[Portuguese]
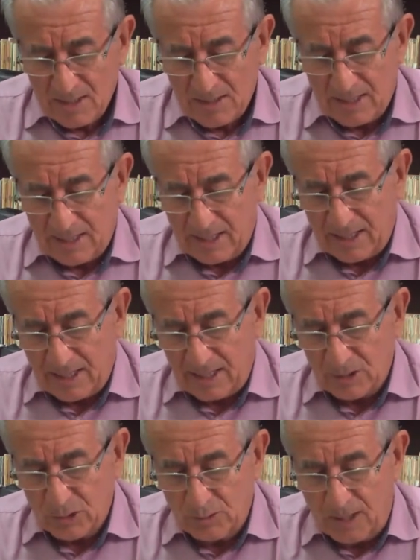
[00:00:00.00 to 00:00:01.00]

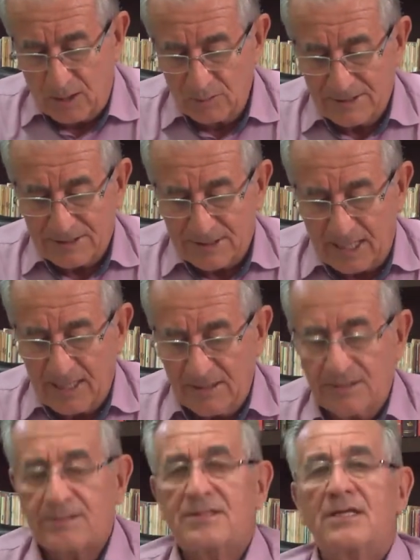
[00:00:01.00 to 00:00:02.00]
é João
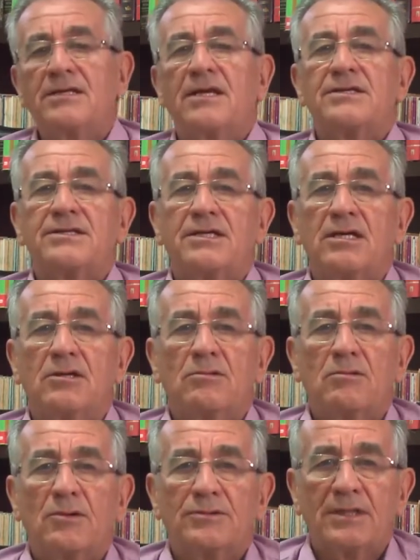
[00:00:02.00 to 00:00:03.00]
6,
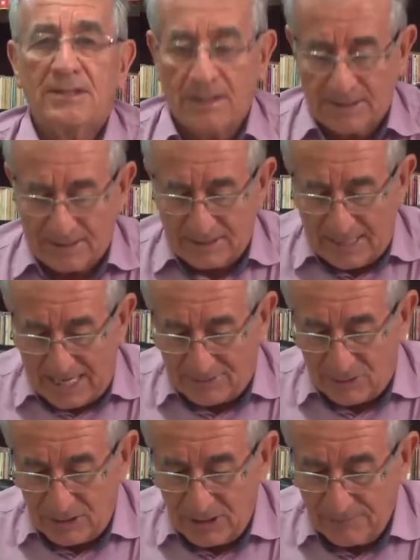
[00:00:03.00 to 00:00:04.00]
35 ao
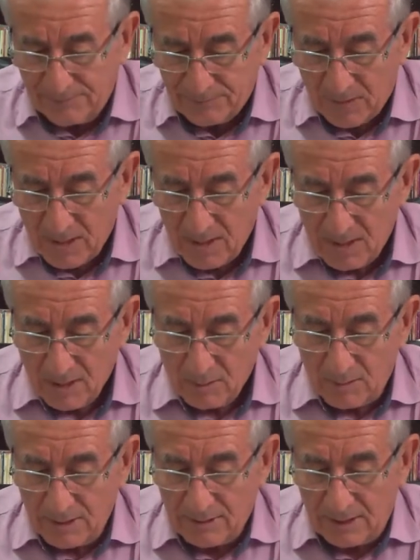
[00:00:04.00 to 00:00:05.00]
37,
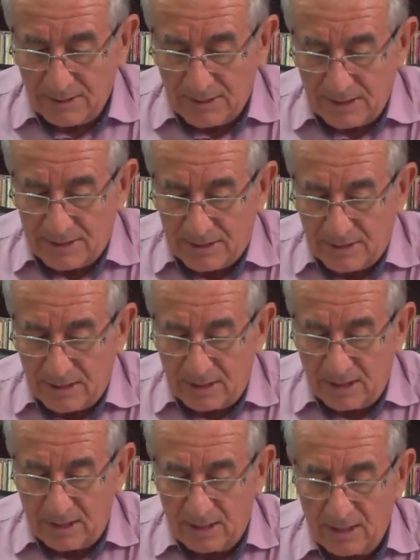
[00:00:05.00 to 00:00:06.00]
quando ele disse
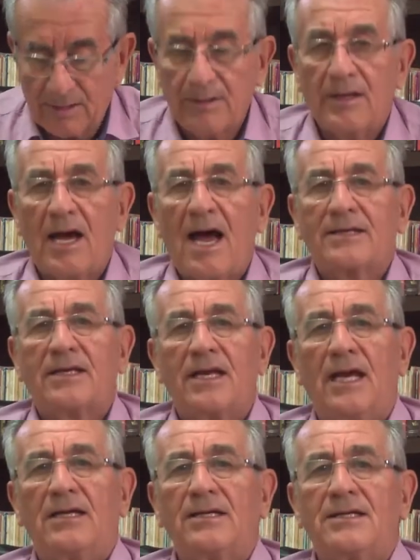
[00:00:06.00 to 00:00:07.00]
que
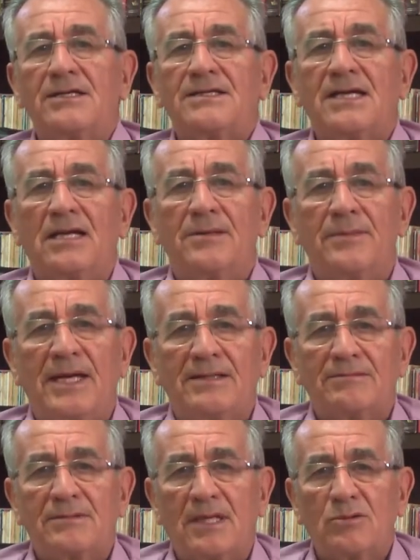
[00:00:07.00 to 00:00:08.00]
aquele que se
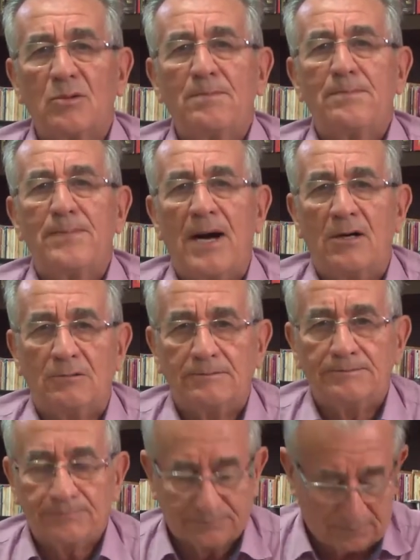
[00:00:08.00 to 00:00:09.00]
alimenta do pão,